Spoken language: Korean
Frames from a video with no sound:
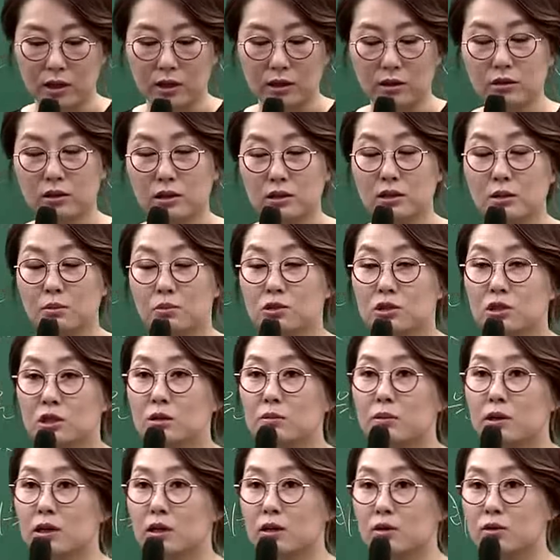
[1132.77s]
이렇게 이제 보시기
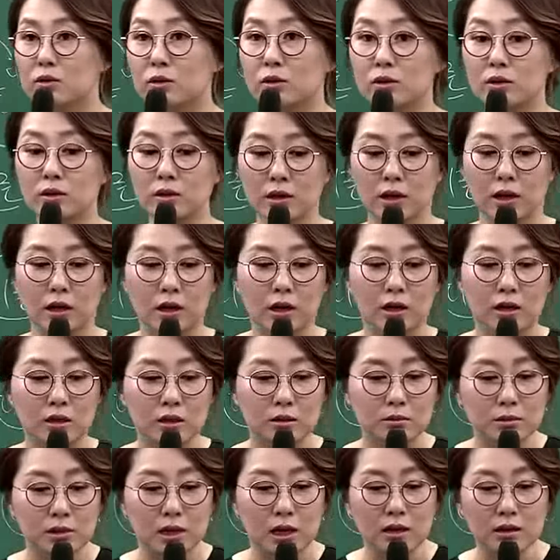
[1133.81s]
바라고요.
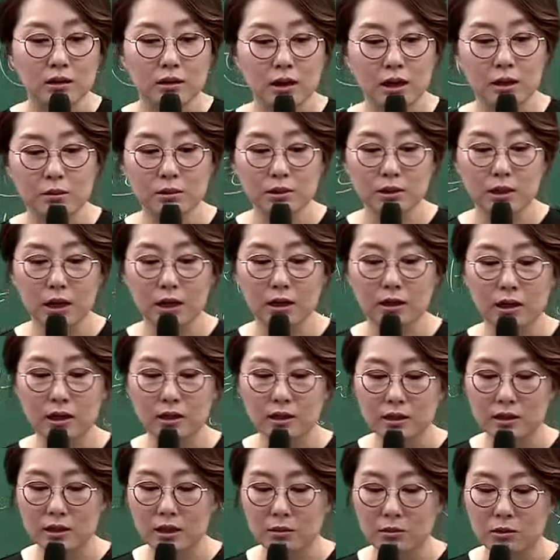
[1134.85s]
그럼 얘 때문에
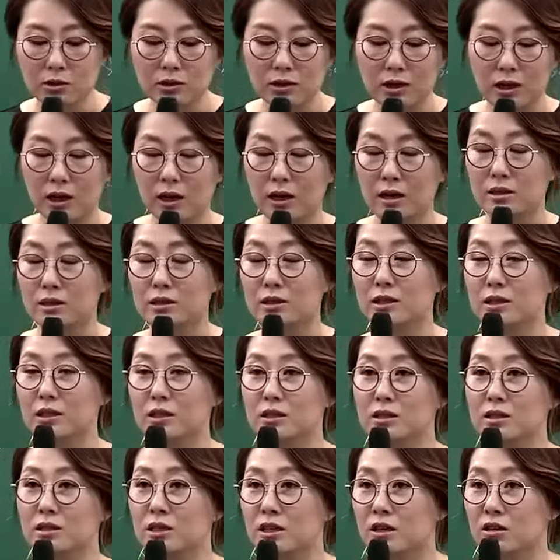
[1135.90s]
헷갈리는 게 뭐냐,
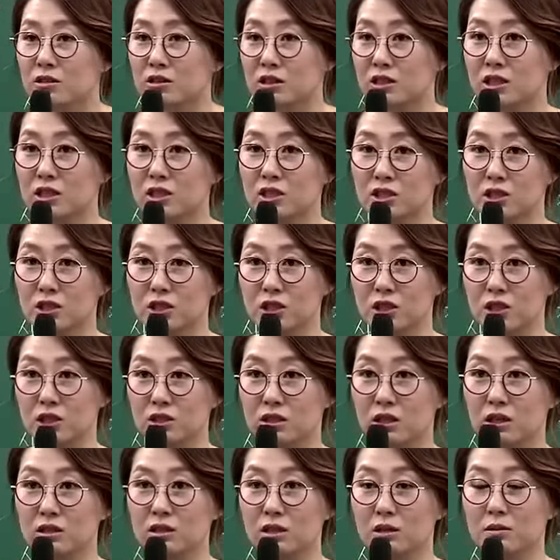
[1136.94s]
키읔이에요. 키읔.
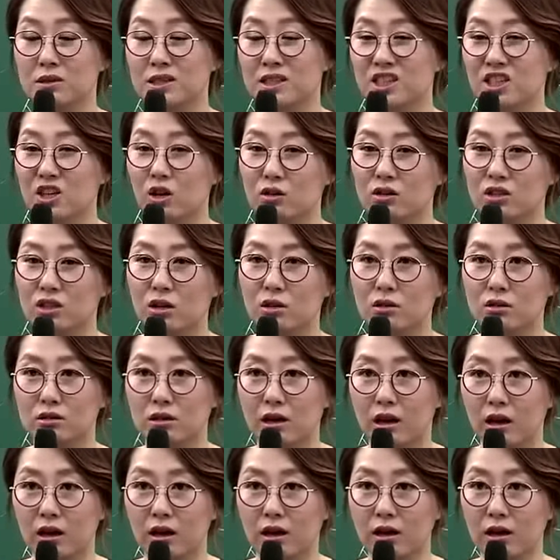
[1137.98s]
얘를 잠깐 키역키역
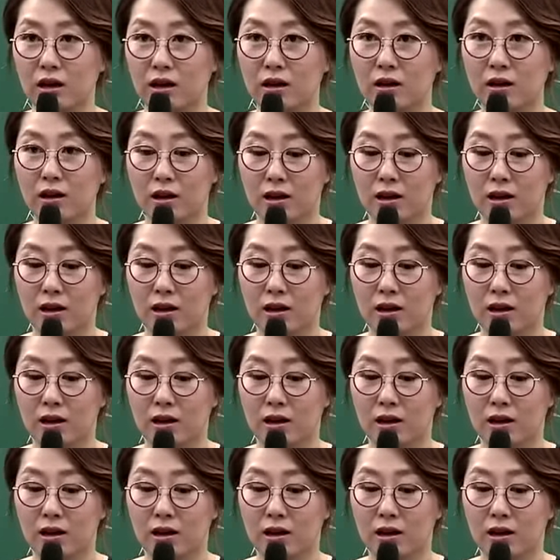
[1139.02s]
그래.